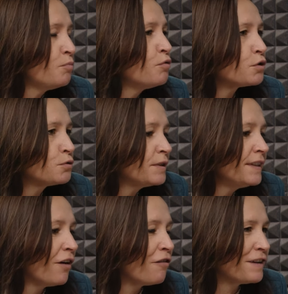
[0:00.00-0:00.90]
pour
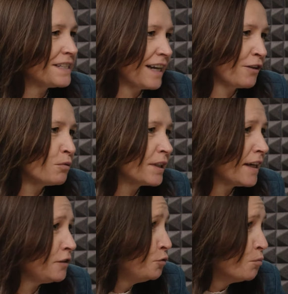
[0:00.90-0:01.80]
soutenir en fait sa
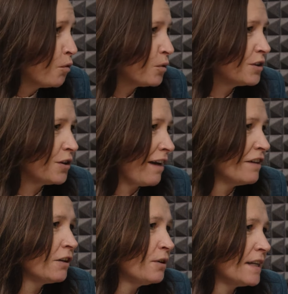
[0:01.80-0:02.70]
conquête du monde
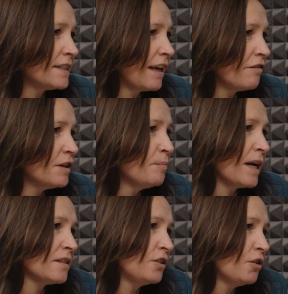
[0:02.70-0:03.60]
avec le Nescafé
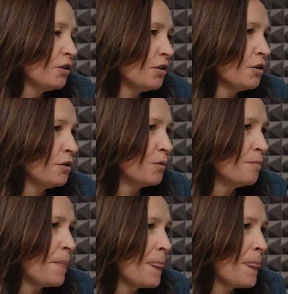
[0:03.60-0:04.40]
parce que